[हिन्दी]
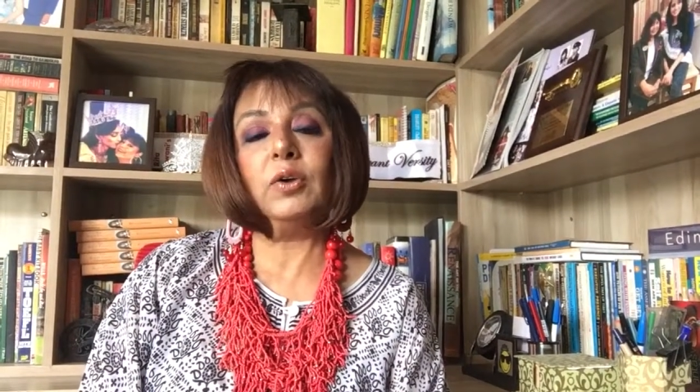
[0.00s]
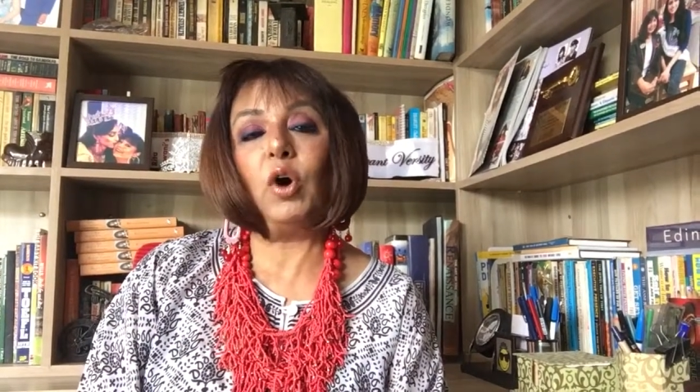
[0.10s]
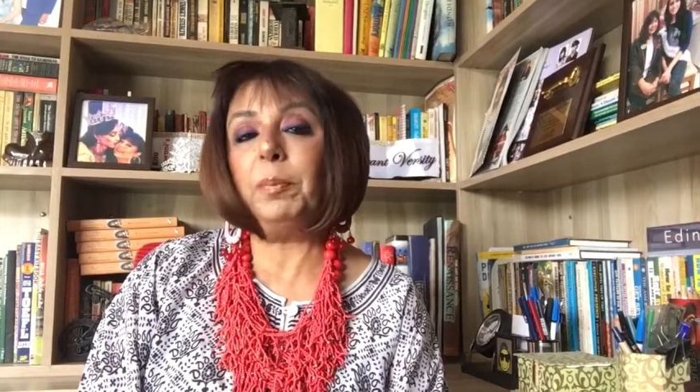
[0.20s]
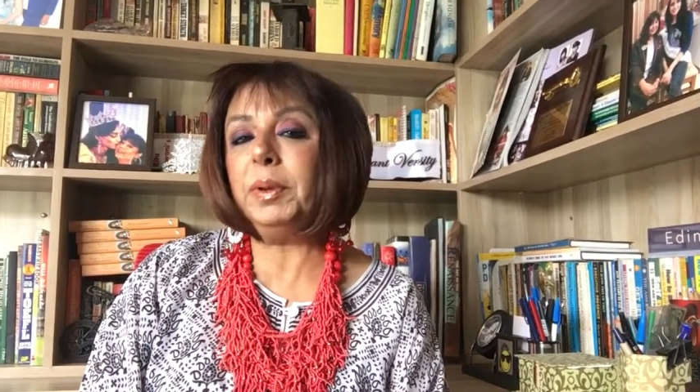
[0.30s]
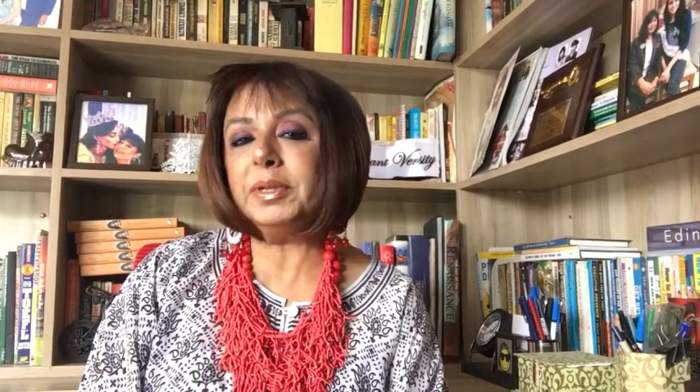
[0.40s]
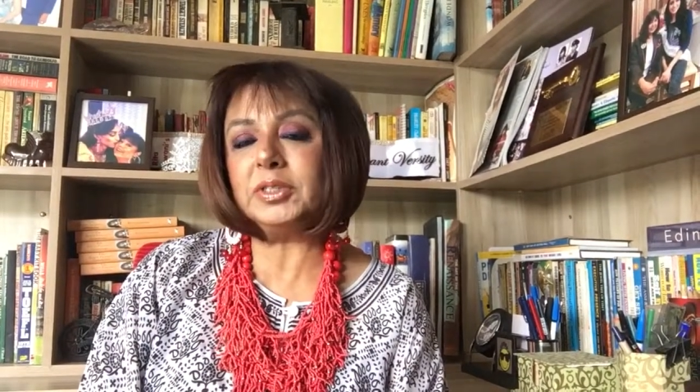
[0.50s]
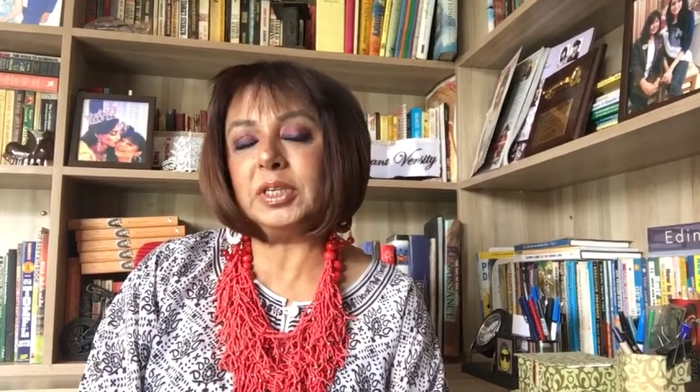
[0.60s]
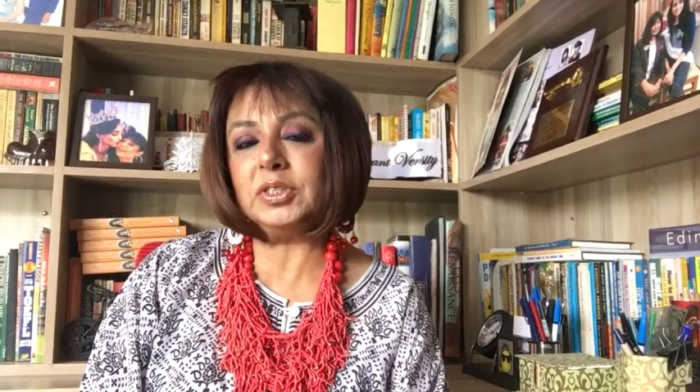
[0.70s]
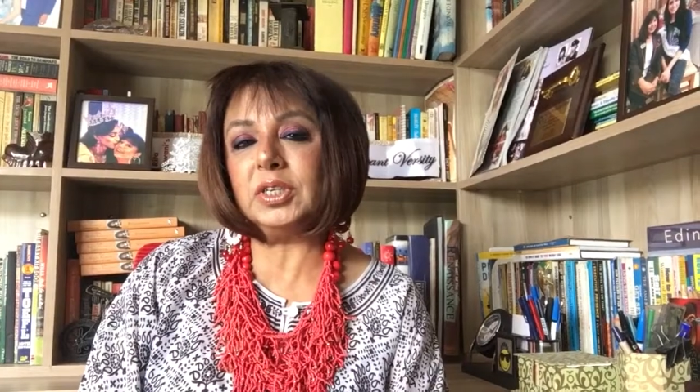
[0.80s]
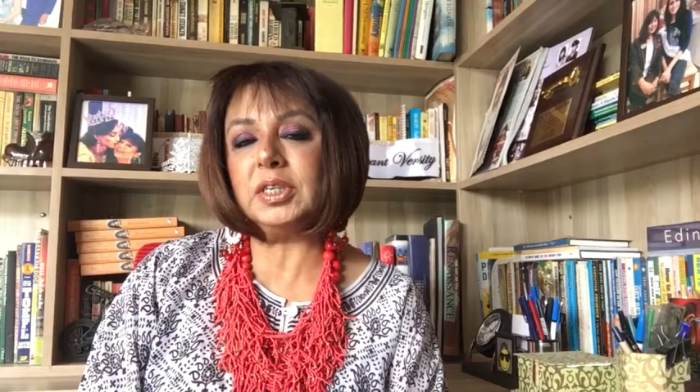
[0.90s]
कॉपी मत
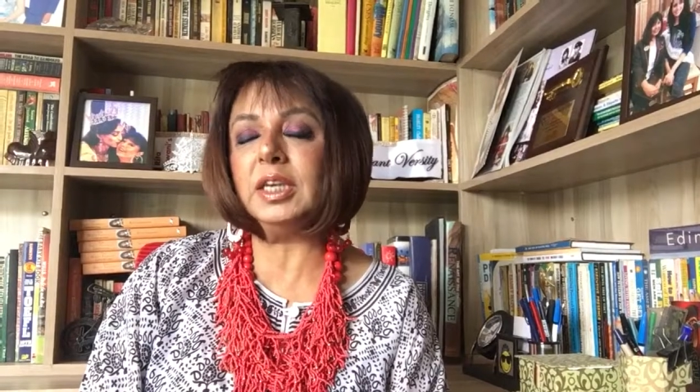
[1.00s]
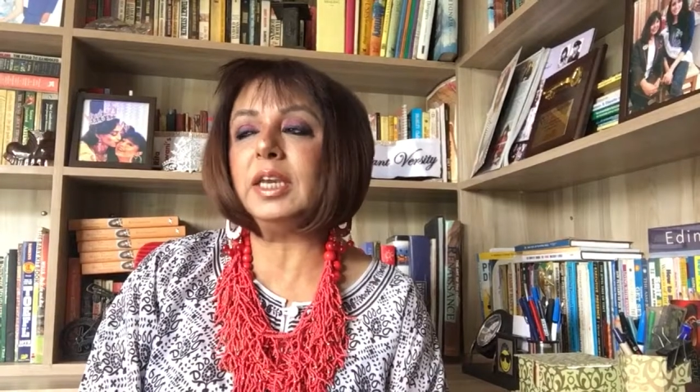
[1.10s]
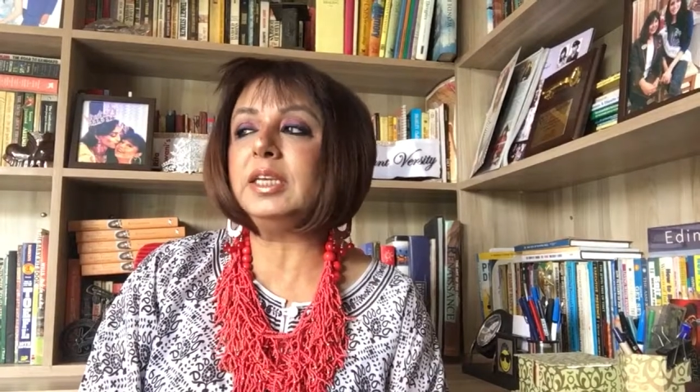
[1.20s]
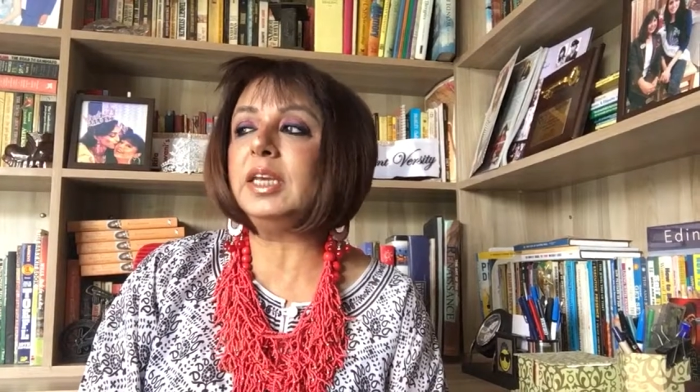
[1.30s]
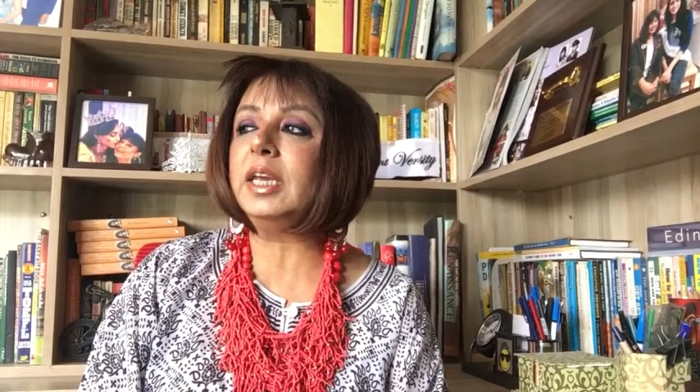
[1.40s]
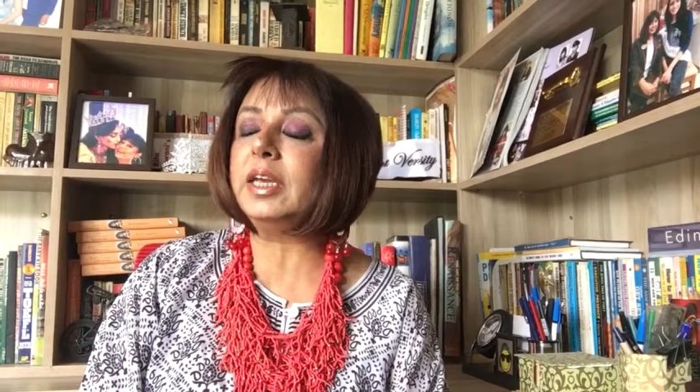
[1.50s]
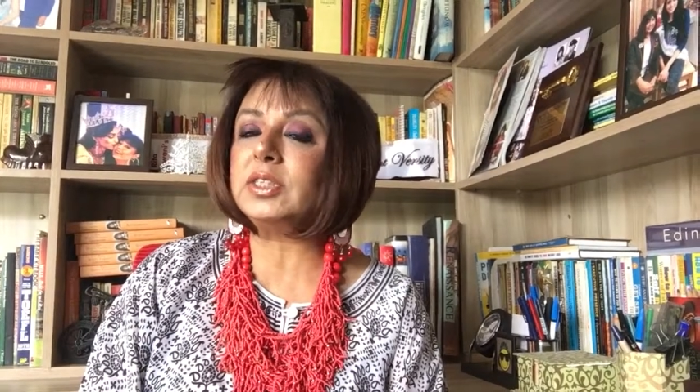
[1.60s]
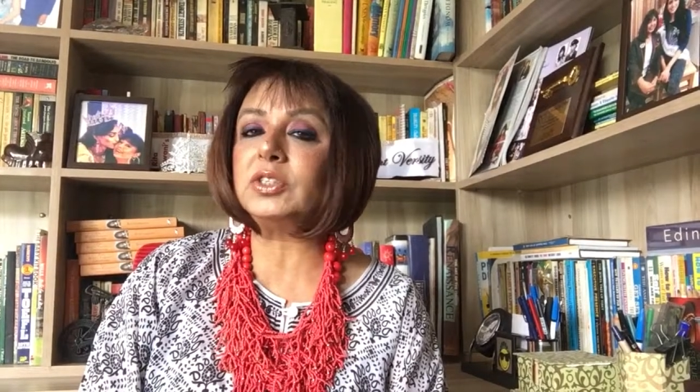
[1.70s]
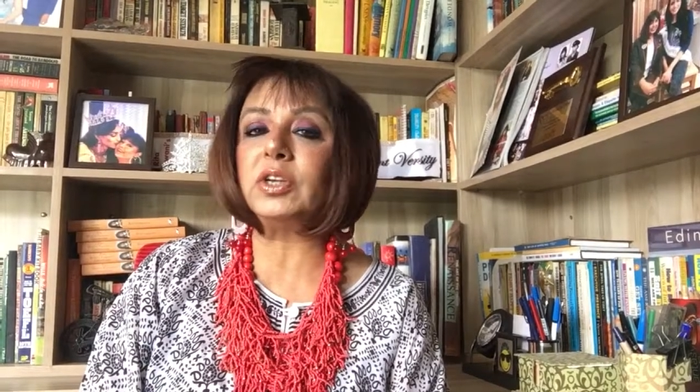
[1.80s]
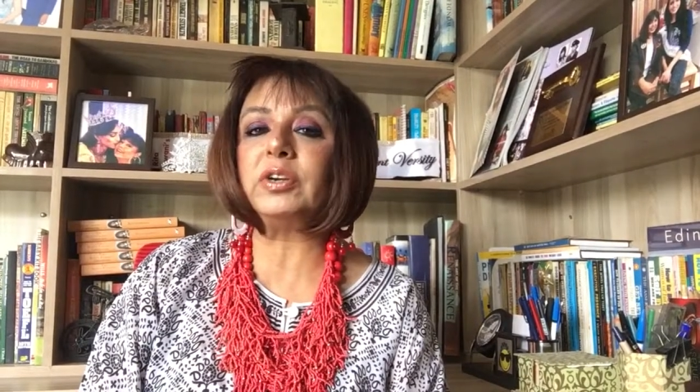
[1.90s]
कीजिए कि ये
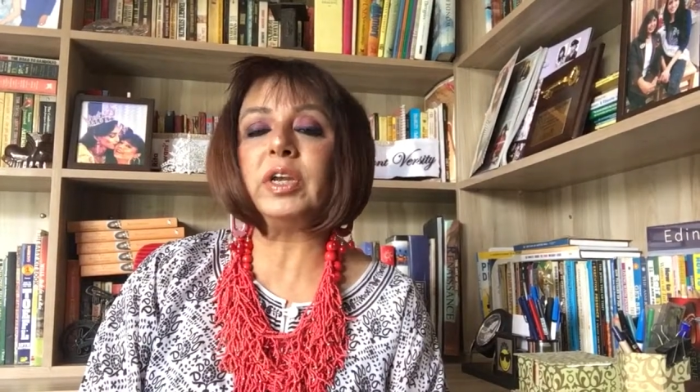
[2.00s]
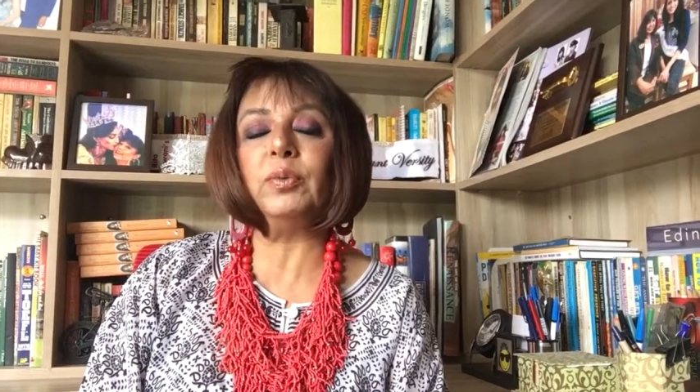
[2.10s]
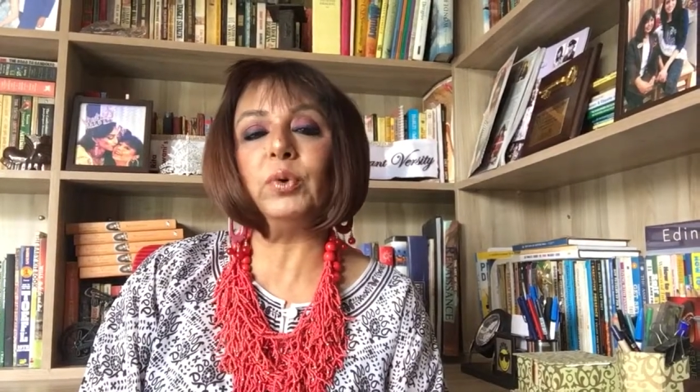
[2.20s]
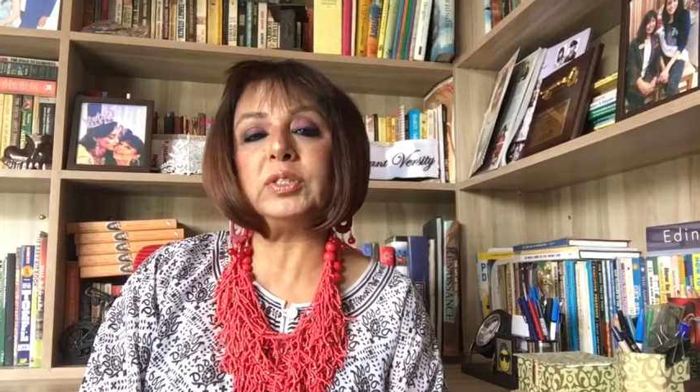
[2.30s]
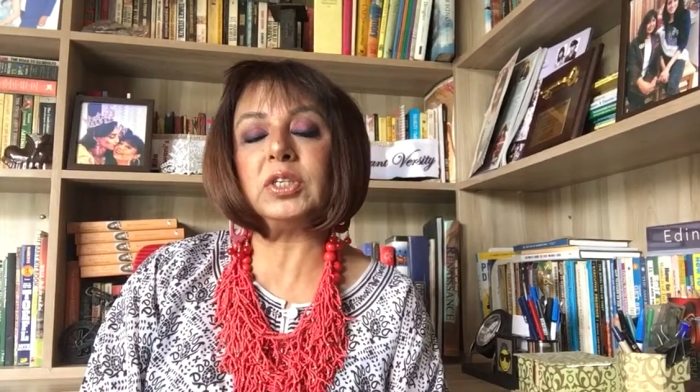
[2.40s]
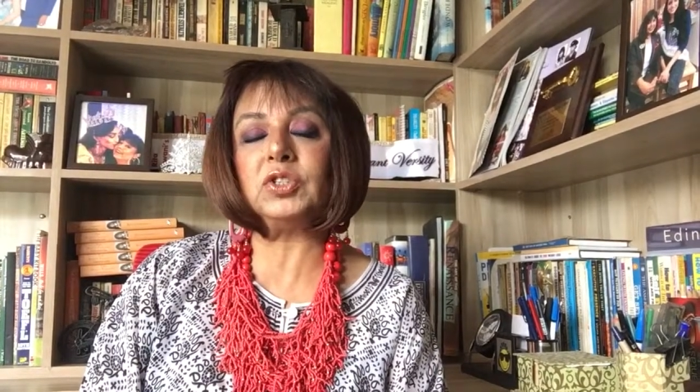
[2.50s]
ऐसा चल रहा है वो ऐसा